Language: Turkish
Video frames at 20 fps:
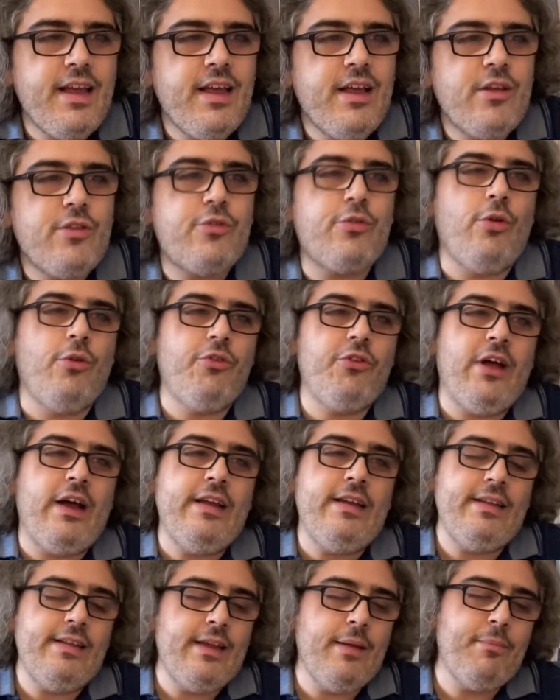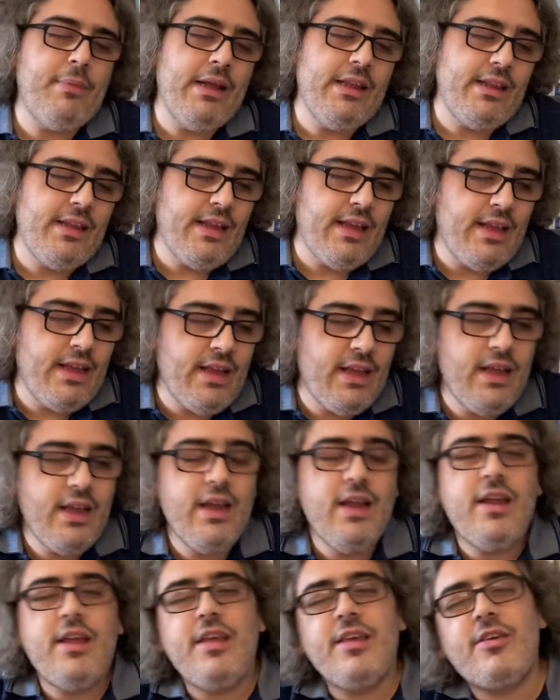son tahlilde ben de
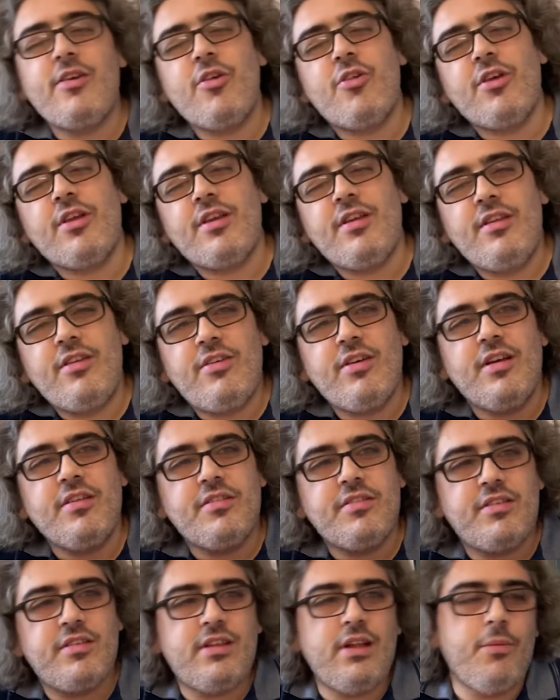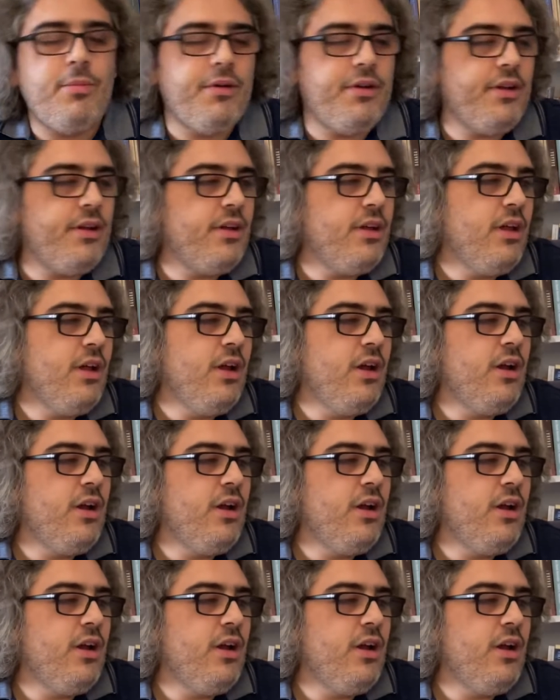iki şehrin hikayesi kitabını